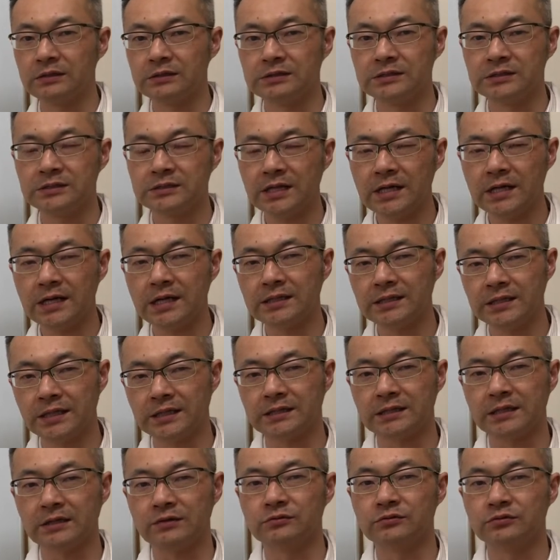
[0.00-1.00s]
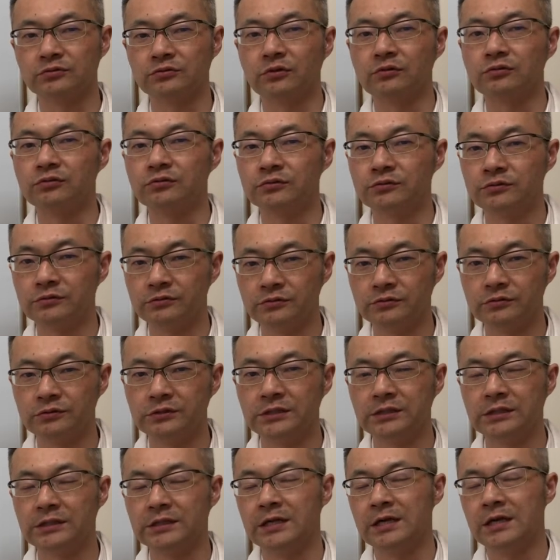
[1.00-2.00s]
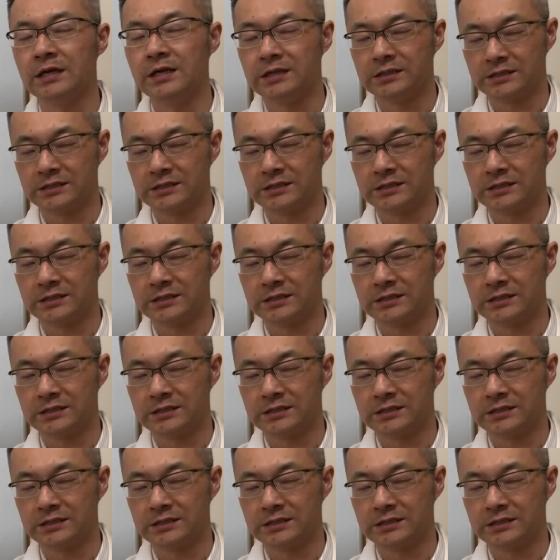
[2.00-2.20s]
時間が経ってくると古い